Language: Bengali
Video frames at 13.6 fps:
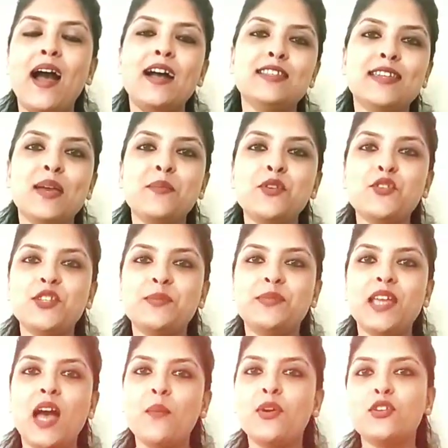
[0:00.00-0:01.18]
আজকে আমি
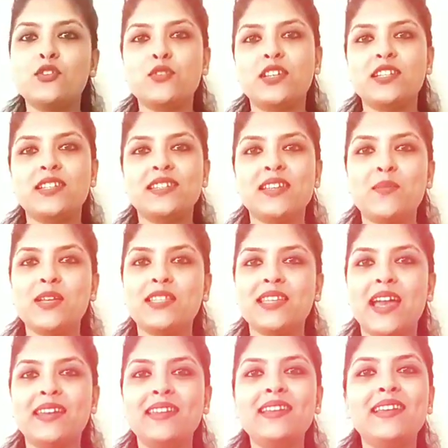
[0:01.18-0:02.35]
সুদীপ্তা আবারও চলে এসেছি আমার
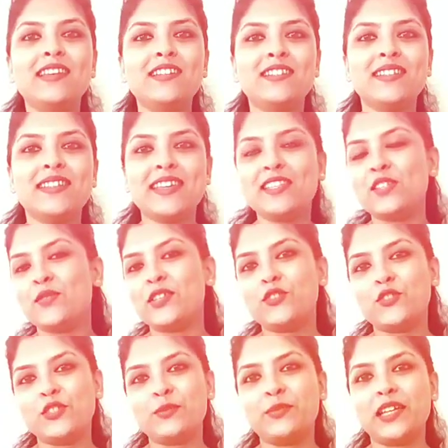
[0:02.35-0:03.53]
চ্যানেল ইংলিশ ইজ ইজি উইথ
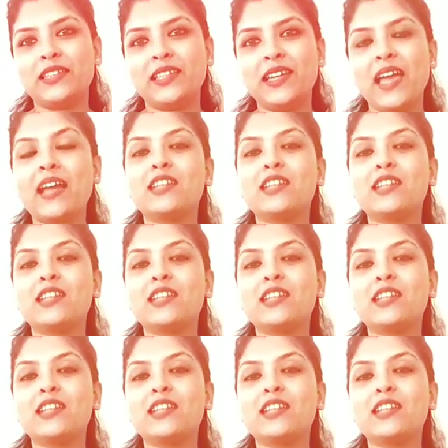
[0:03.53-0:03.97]
সুদীপ্তাতে